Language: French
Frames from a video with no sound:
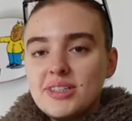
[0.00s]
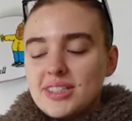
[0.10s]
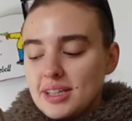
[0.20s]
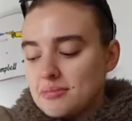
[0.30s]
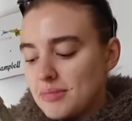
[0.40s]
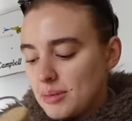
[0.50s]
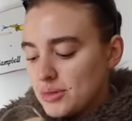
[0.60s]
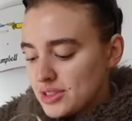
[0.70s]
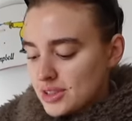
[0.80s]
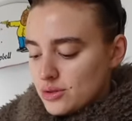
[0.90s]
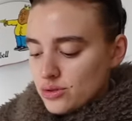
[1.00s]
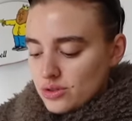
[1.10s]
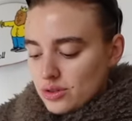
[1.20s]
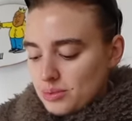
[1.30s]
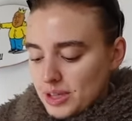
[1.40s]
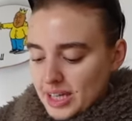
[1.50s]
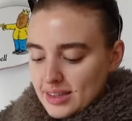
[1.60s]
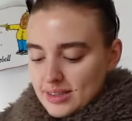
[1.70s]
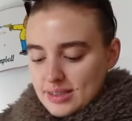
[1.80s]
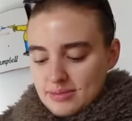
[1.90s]
J'ai ma petite gourde
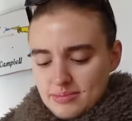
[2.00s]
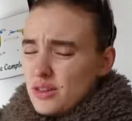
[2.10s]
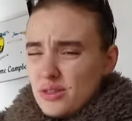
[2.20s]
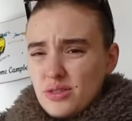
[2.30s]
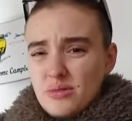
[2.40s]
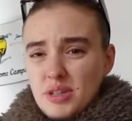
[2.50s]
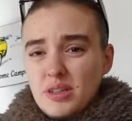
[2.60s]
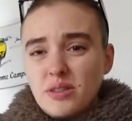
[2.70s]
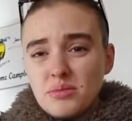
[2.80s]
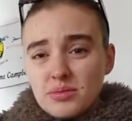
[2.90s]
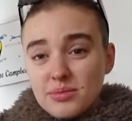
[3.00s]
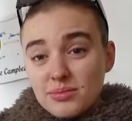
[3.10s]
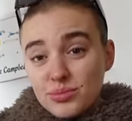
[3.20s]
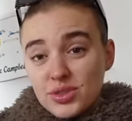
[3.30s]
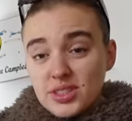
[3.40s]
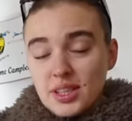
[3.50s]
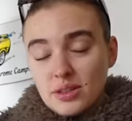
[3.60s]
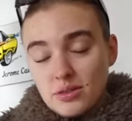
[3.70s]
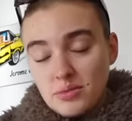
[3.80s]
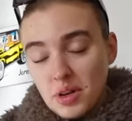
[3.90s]
prête que je mets dans mon petit
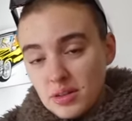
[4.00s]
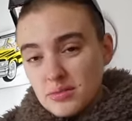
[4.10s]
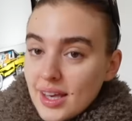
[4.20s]
sac de sport.